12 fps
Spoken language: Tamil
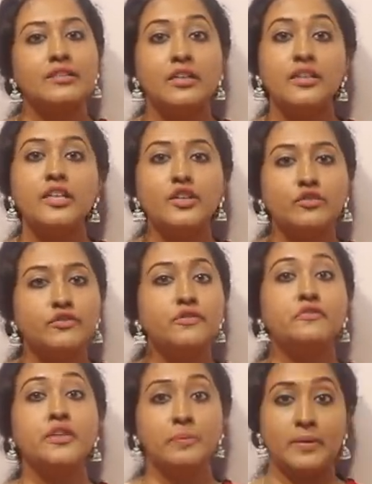தேர்ட்டி டு
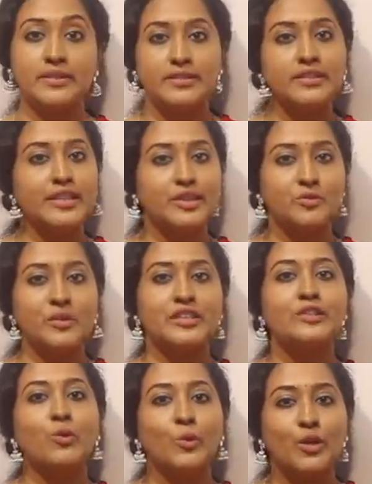ஃபிஃப்டி பர்சன்டேஜ்
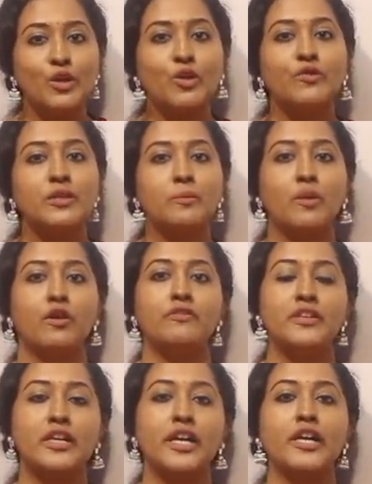வந்து உங்களுக்கும் வந்து
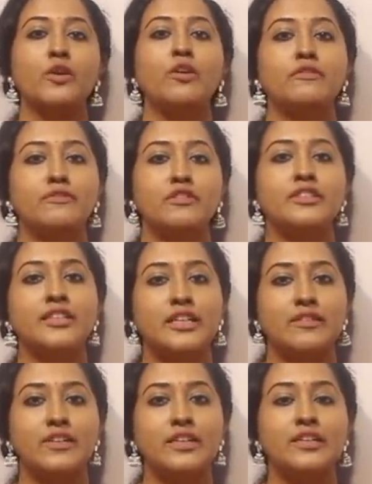ப்ராஃபிட் கிடைக்கும் அஃப்கோர்ஸ்
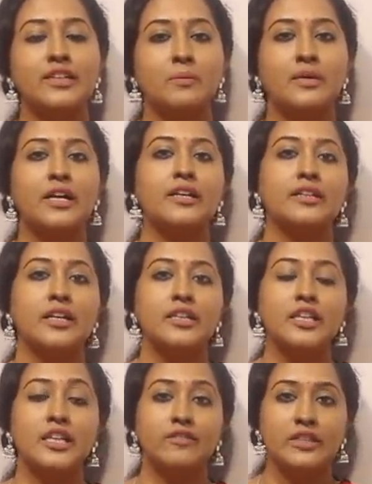நீங்கள் வந்து
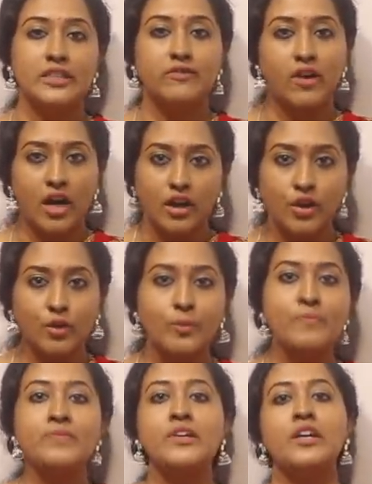தமிழ்நாட்டிலேருந்து இங்கே வந்து
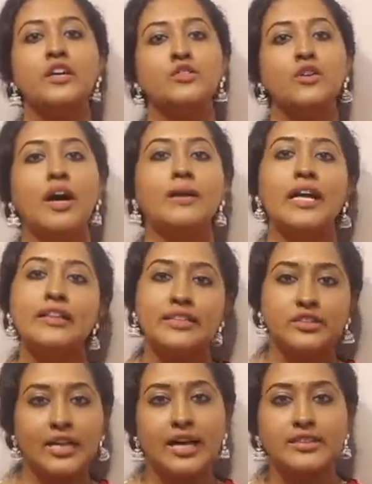வாங்கணும் ஸோ அந்த
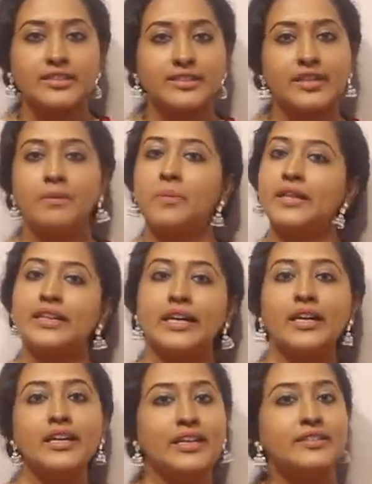சார்ஜஸ்லாம்
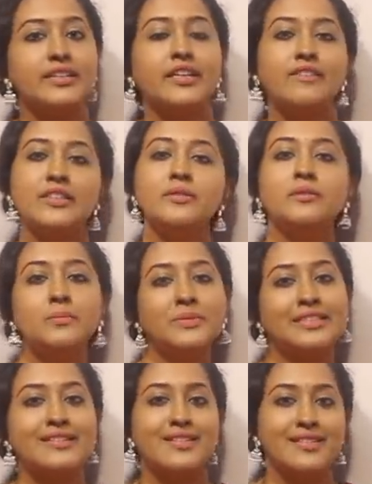பார்த்தீங்கன்னா ஈஸியாக வந்து
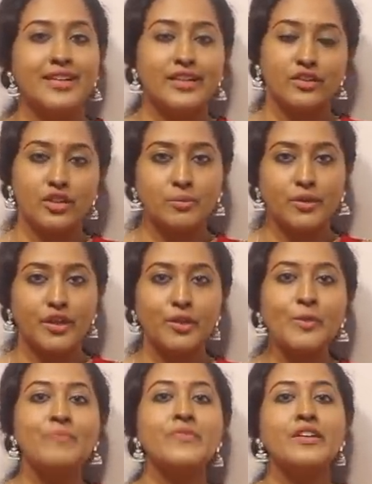பிஸ்னஸில் எடுத்துட
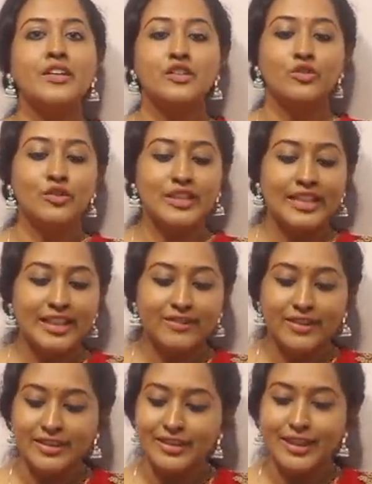முடியும் ஸோ
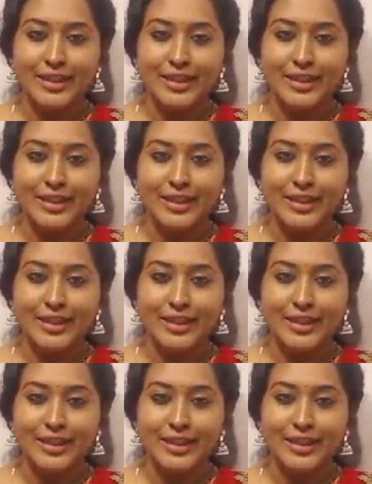நீங்கள் வந்து